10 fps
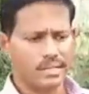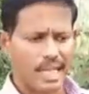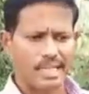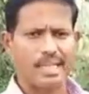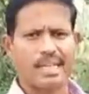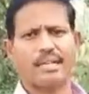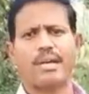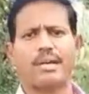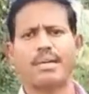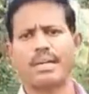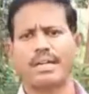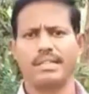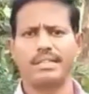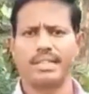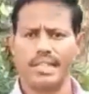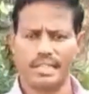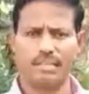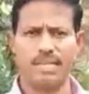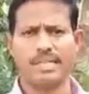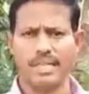சாதாரணமான மரங்கள்
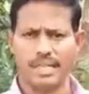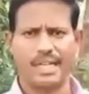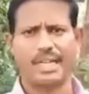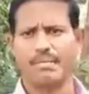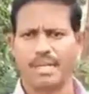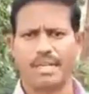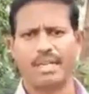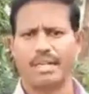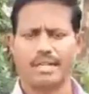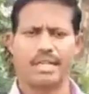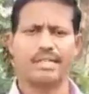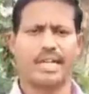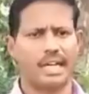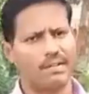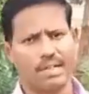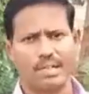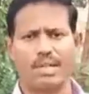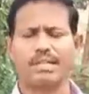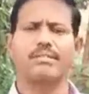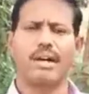யதார்த்தமான இயற்கையான மரங்கள் இருக்கிற தேங்காவாக
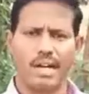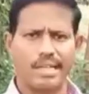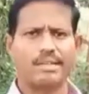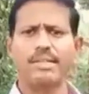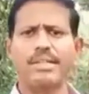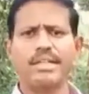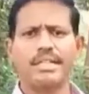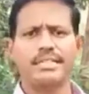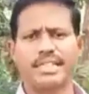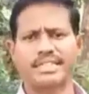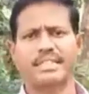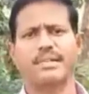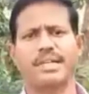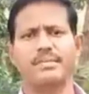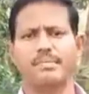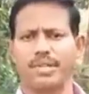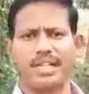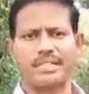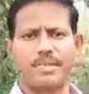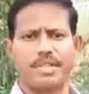இருக்கணும் அதுவும் வாழையும் இன்ஜெக்ஷன் பண்ணி
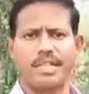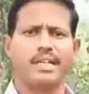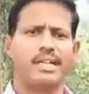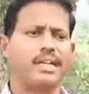பொட்டாஷ் போட்டு